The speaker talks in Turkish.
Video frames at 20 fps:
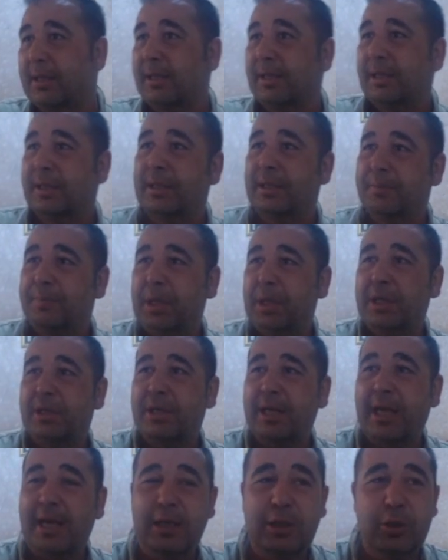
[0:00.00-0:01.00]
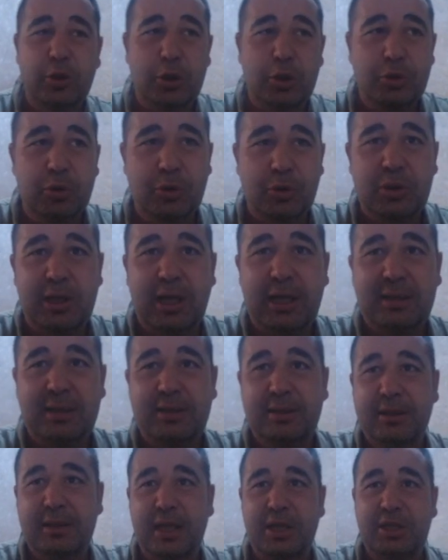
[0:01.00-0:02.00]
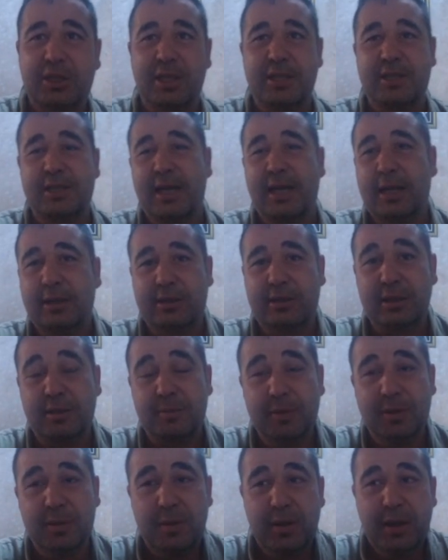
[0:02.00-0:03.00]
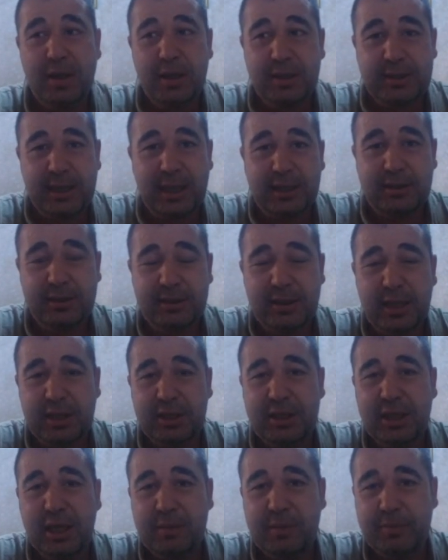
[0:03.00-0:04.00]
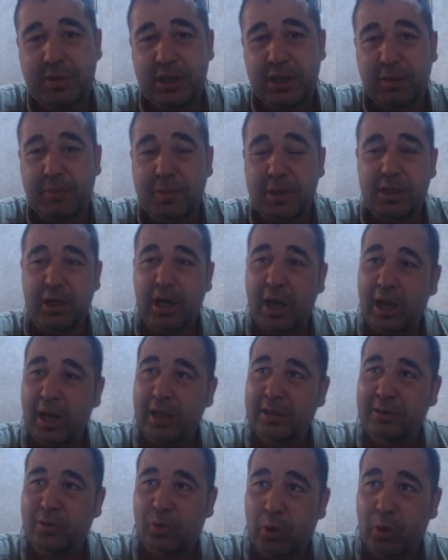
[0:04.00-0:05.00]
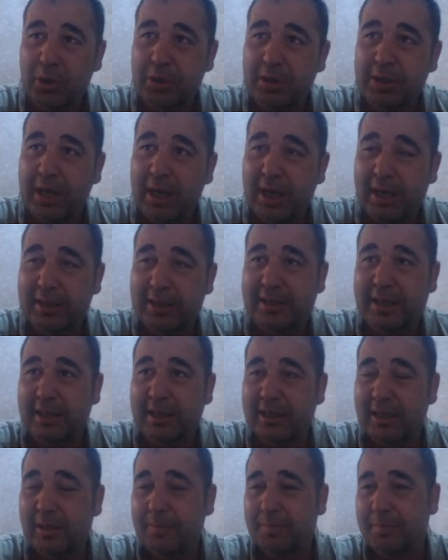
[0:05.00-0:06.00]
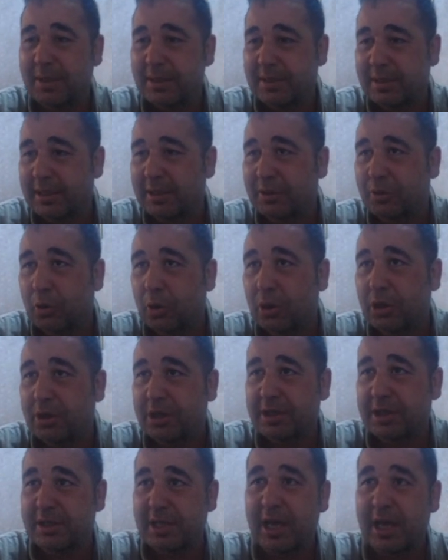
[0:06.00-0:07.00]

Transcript: Ee, bir de 54.6'nın aşağısına attık mı tadından yenmeyecek bir altcoin hareketlenmesi göreceğiz.